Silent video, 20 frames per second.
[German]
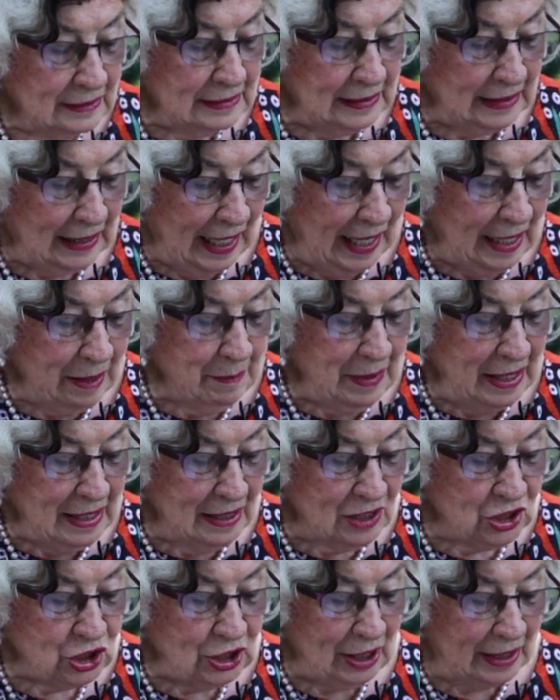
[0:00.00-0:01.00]
Drei
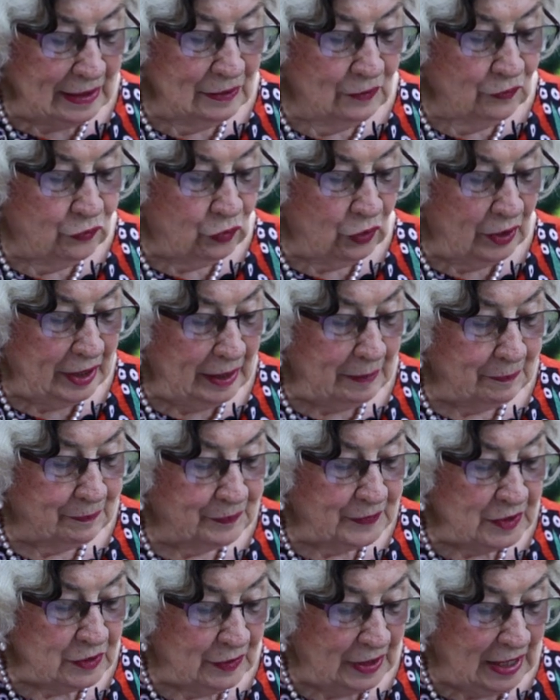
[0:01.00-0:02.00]
Männer standen vor
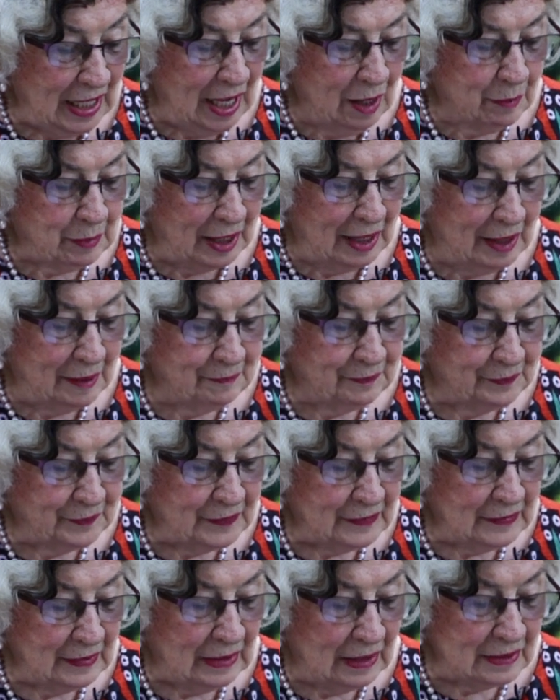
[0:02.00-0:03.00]
ihm, das war der Abraham,
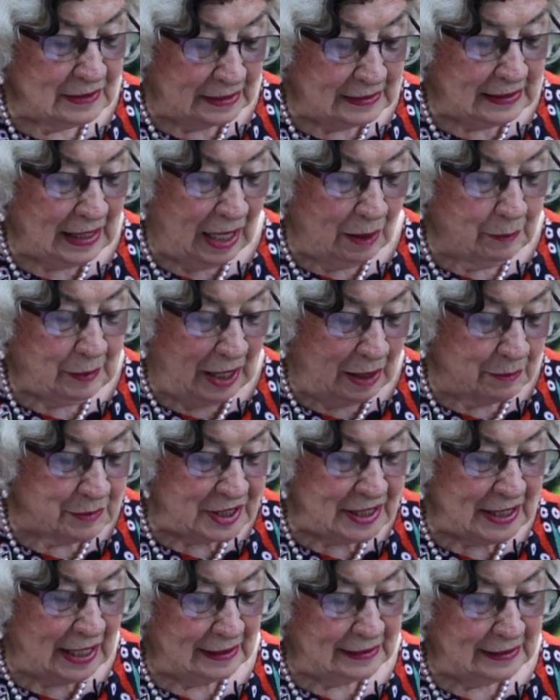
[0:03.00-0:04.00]
also der Abraham
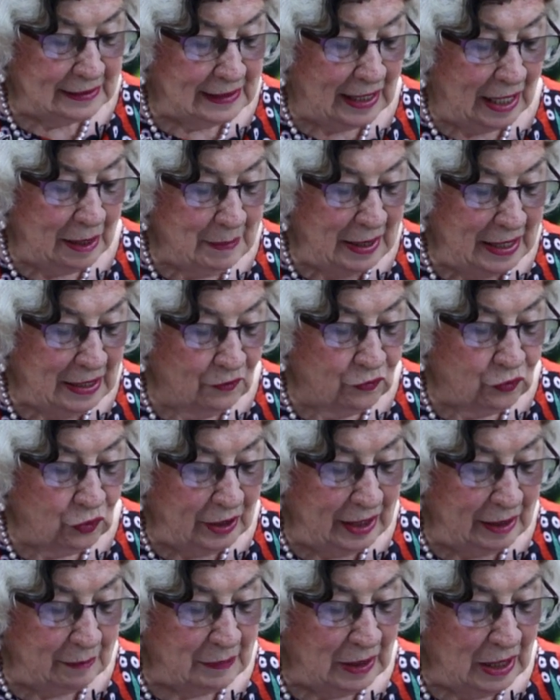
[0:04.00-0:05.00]
sah, die drei Männer
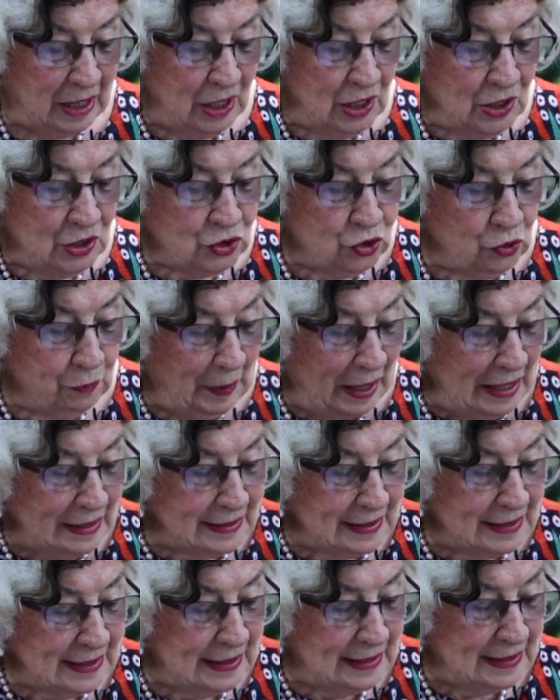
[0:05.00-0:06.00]
vor ihm.
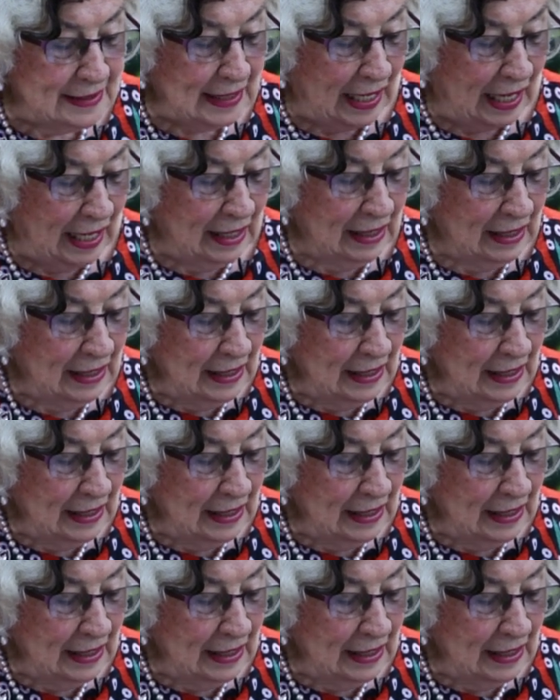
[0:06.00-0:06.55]
Sobald er sie sah,